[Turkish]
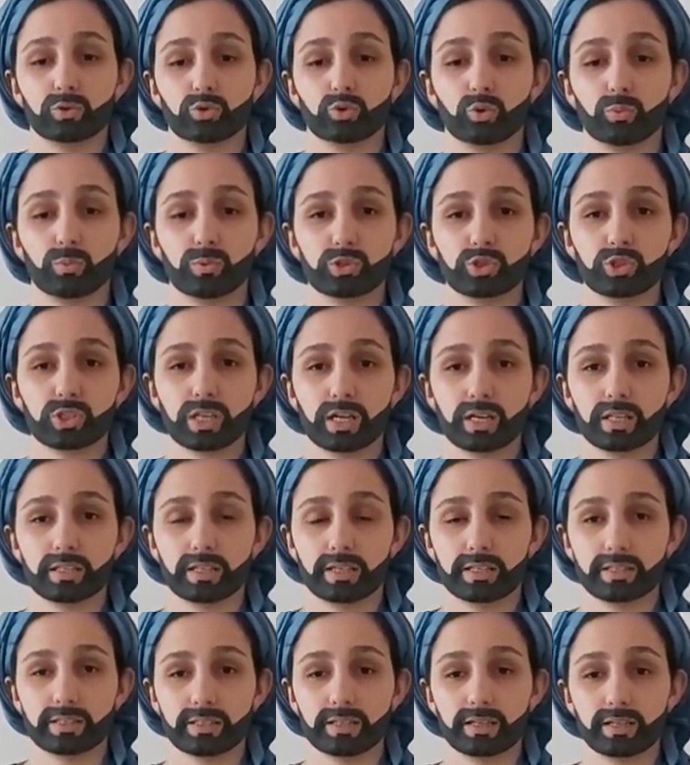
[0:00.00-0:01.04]
Robotik
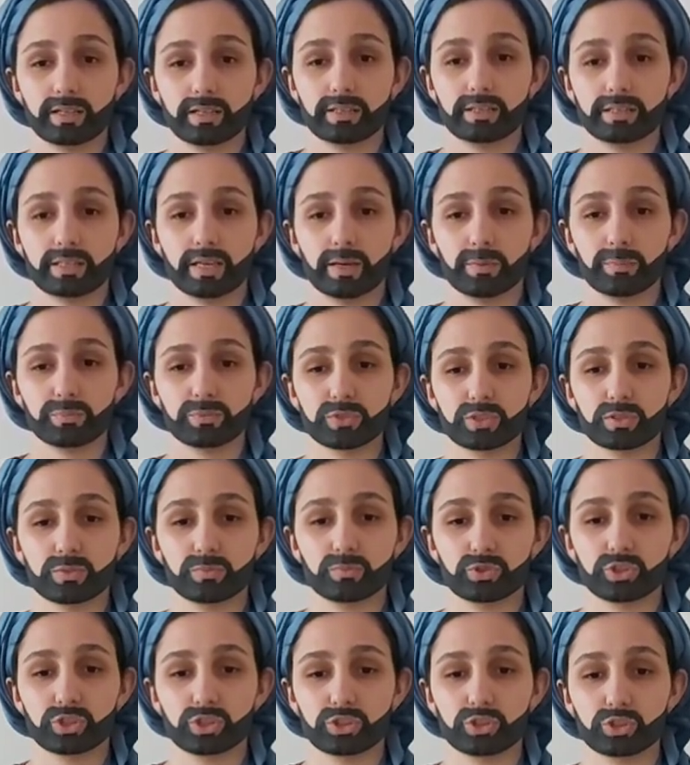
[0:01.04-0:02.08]
alanda
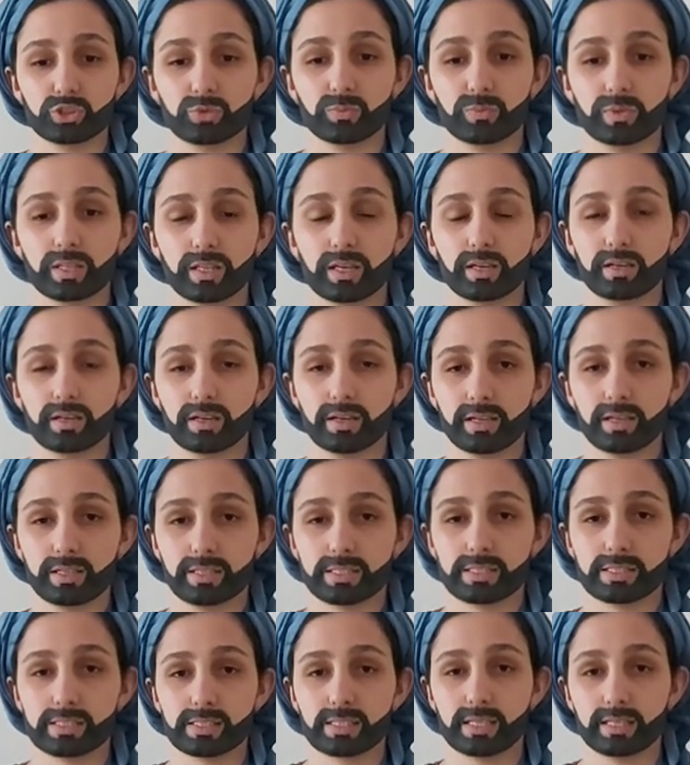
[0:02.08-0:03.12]
yaptığım çalışmalarla
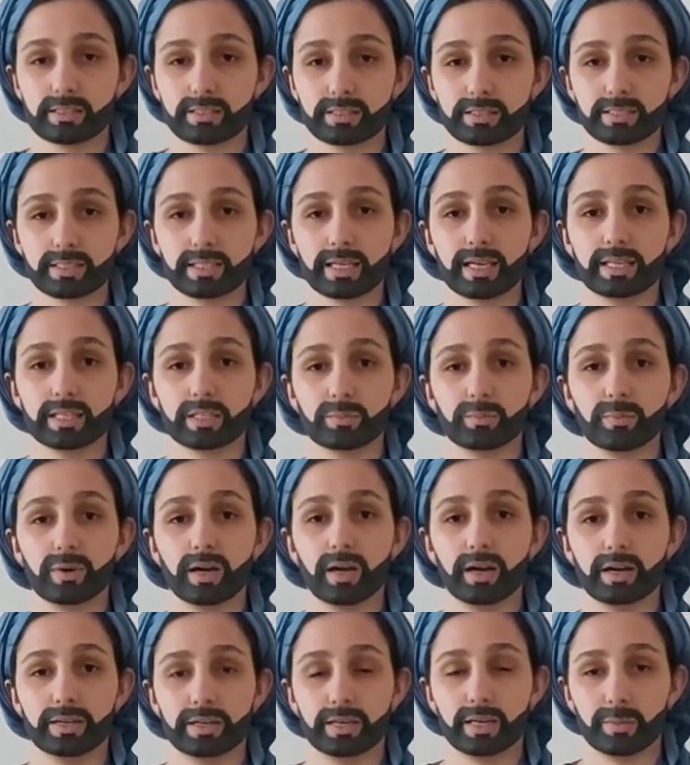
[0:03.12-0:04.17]
insanları kendime
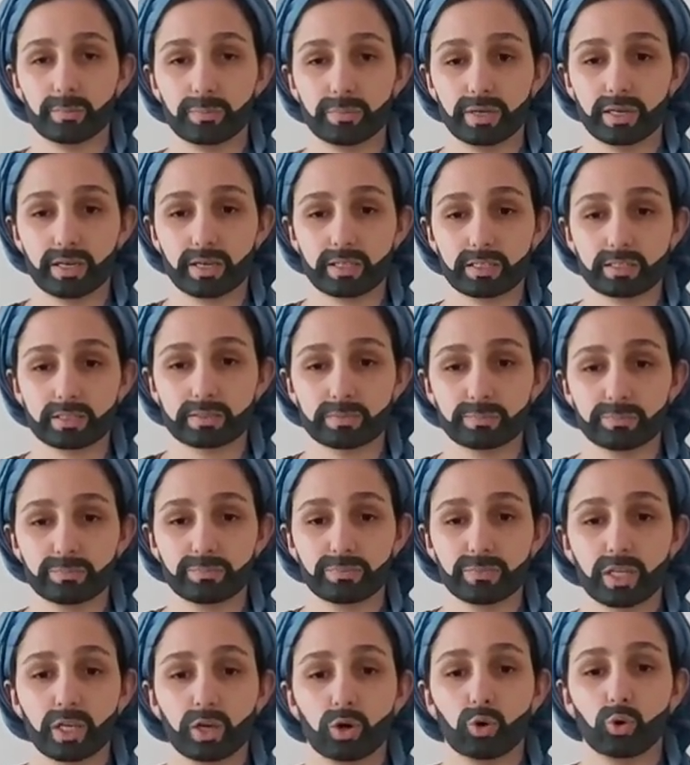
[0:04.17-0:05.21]
hayran bıraktım.
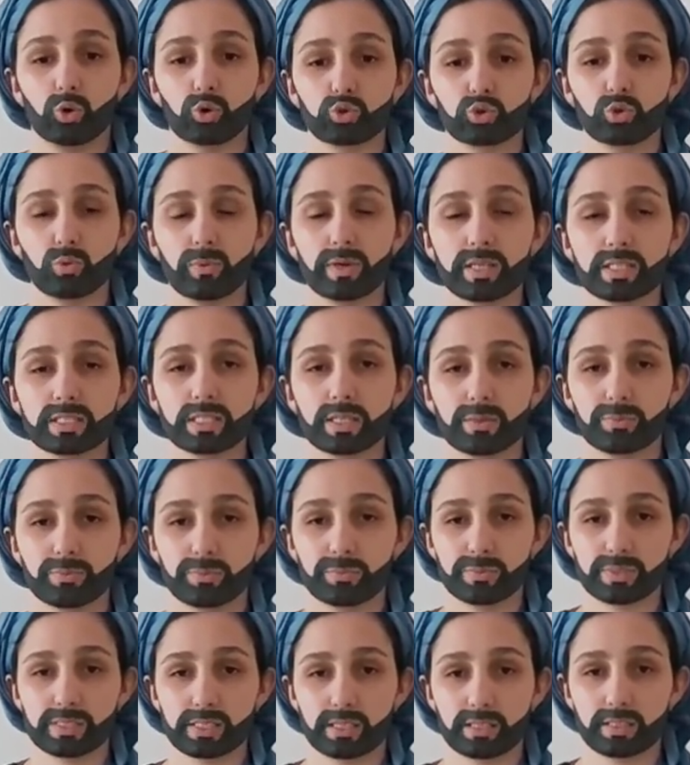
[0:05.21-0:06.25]
Otomat
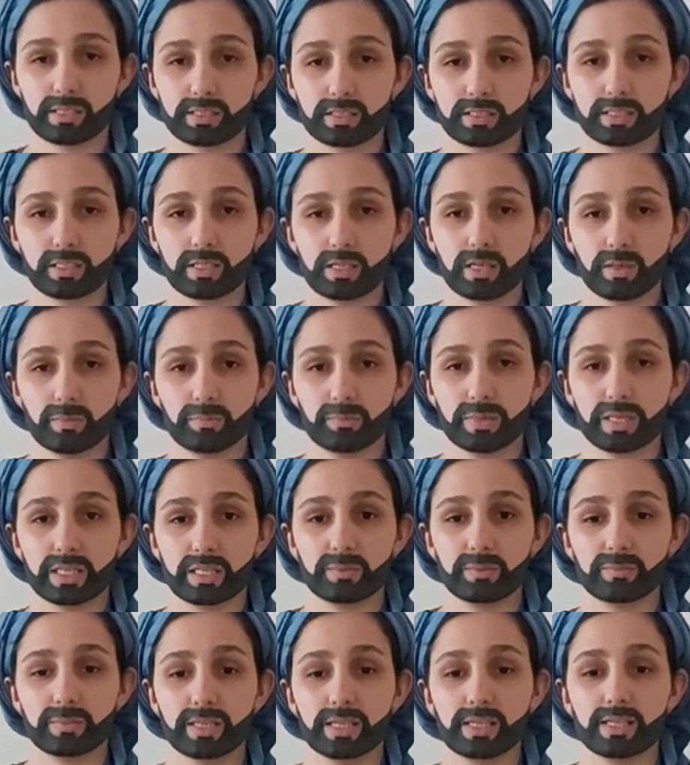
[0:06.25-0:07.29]
yapımı sanatı
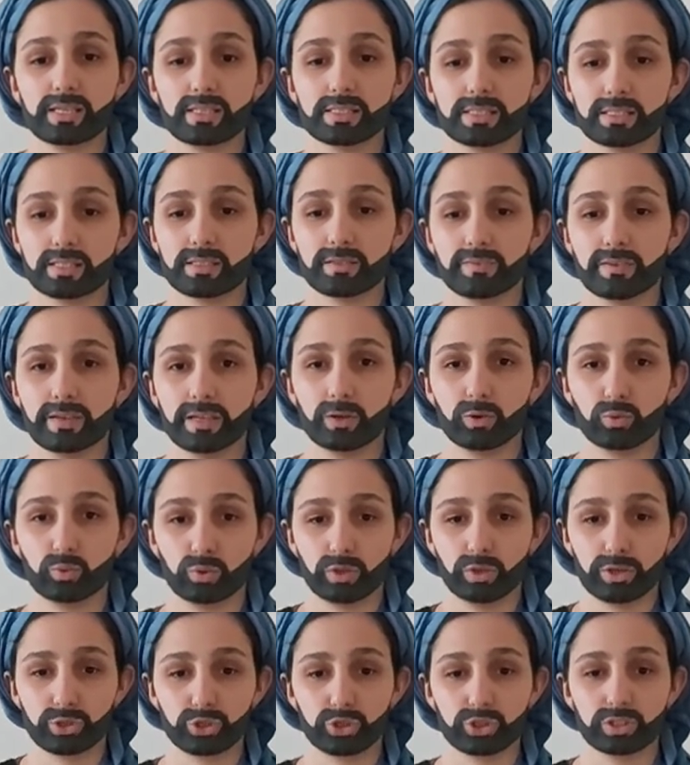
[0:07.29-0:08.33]
benimle zirveye
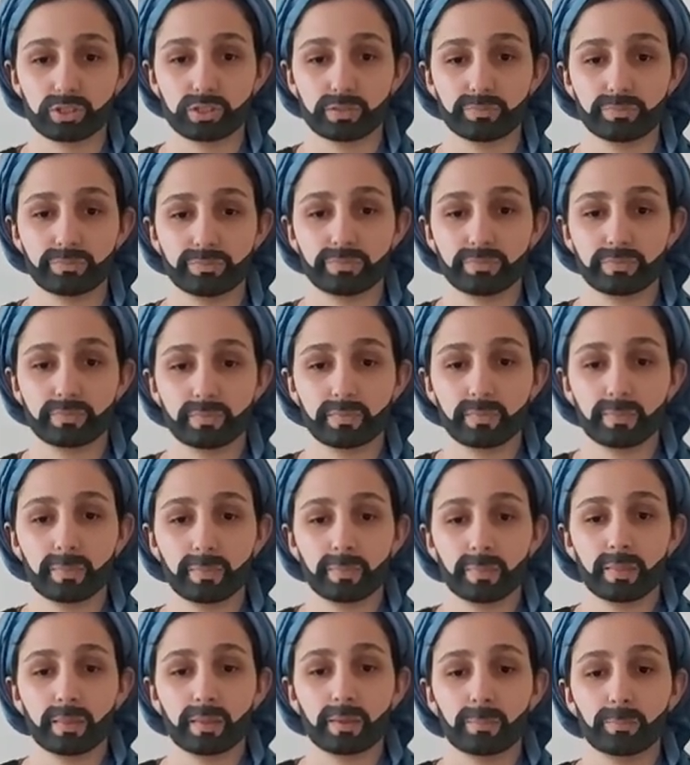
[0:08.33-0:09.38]
ulaştı.
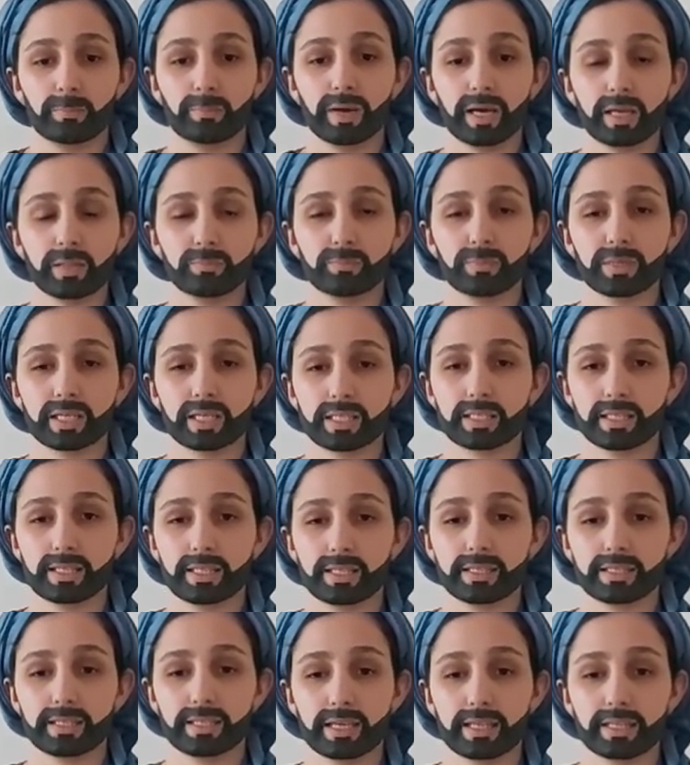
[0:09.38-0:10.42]
Ben
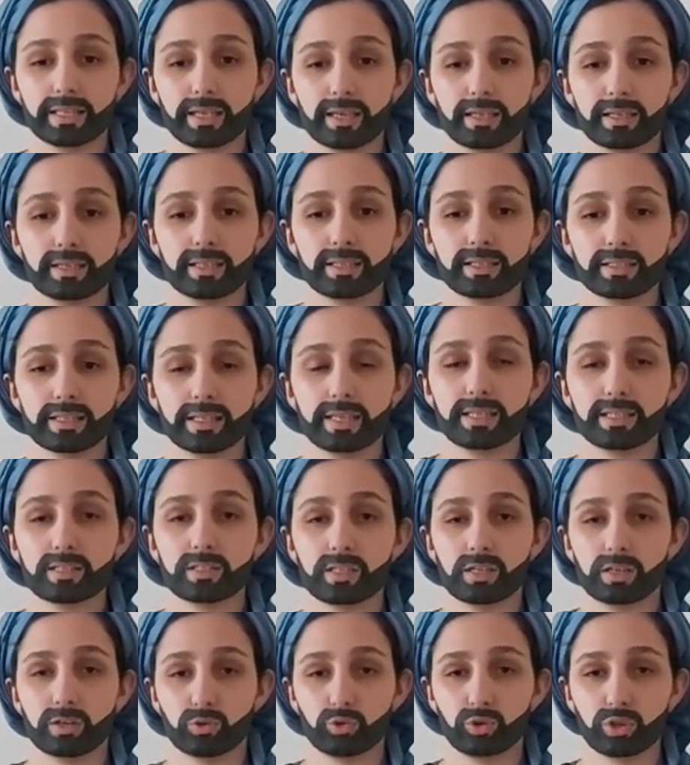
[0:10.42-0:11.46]
makineleri genellikle
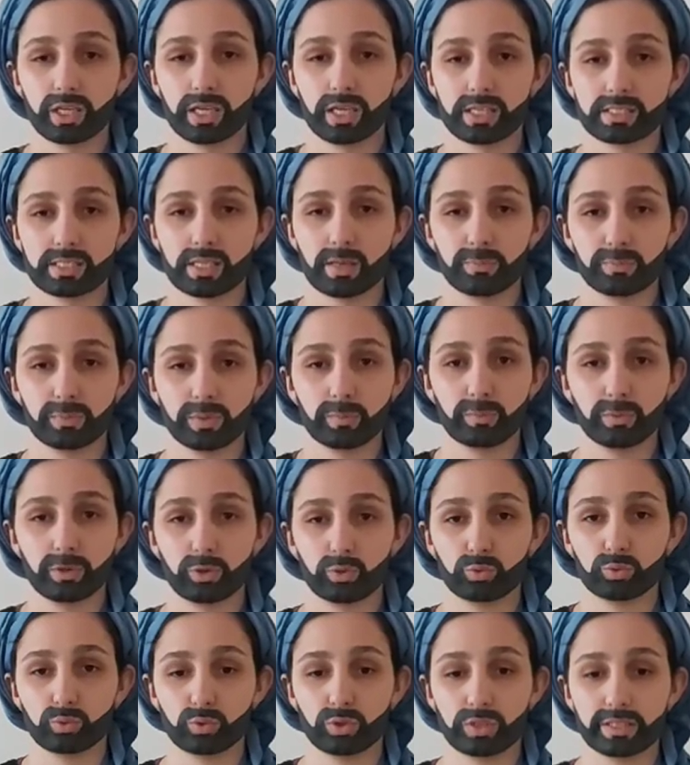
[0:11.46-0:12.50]
teorik hesaplama
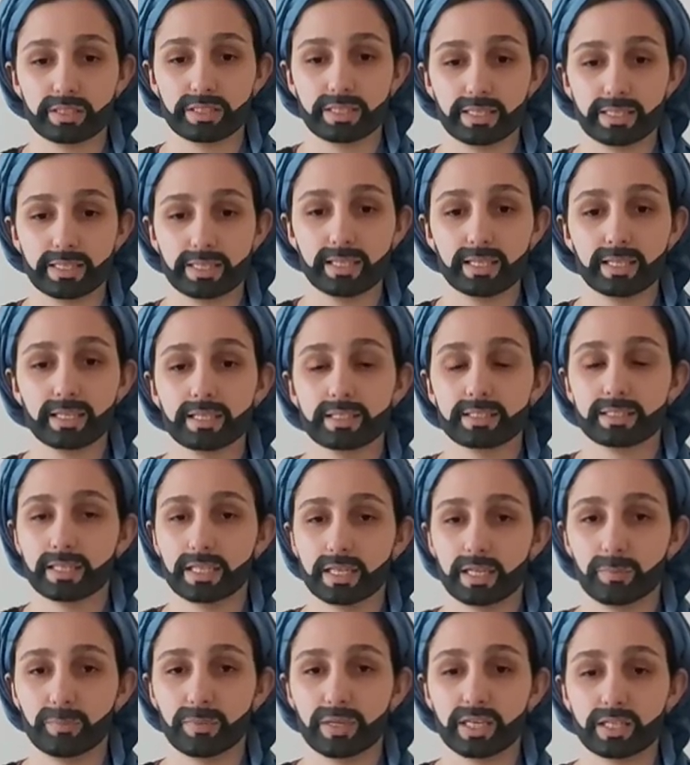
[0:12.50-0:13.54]
yoluyla değil,
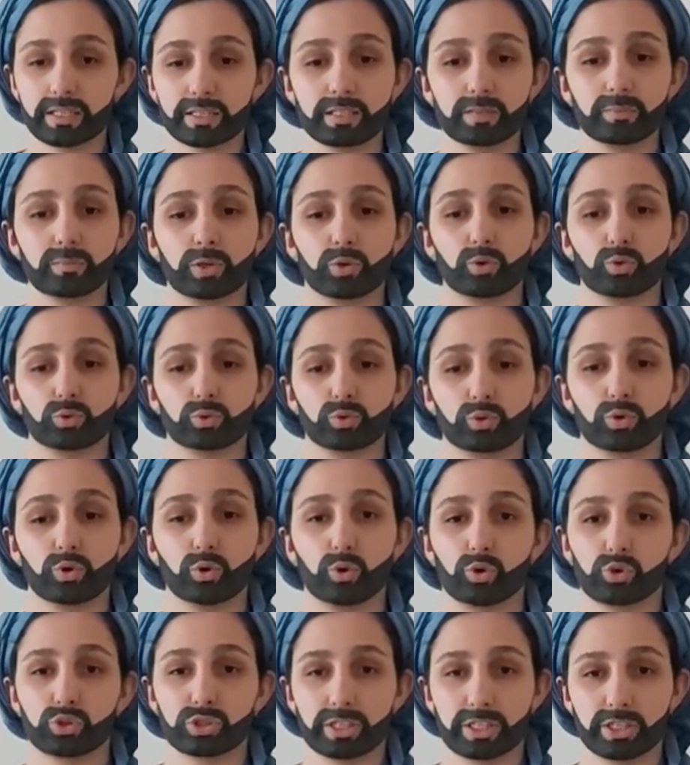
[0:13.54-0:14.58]
deneme yanılma yoluyla
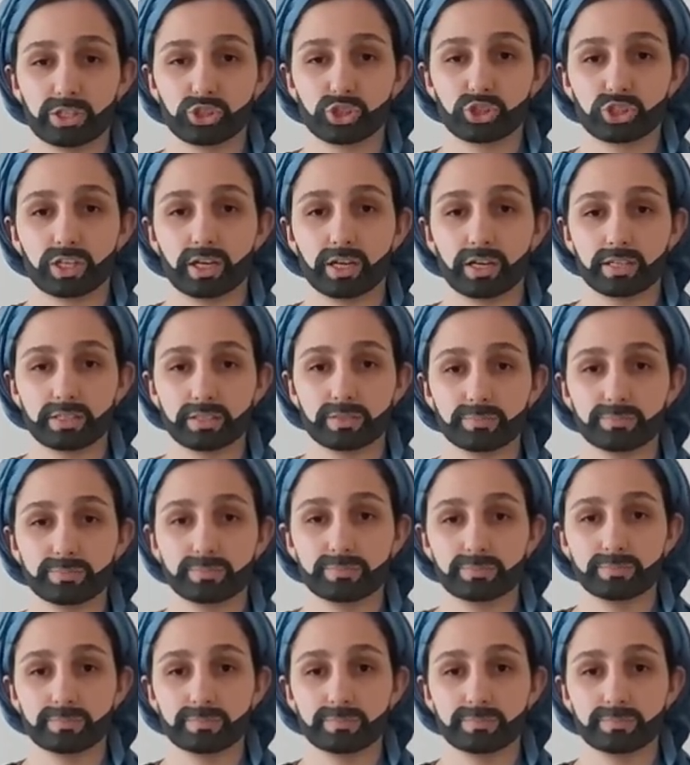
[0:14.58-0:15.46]
ortaya çıkardım.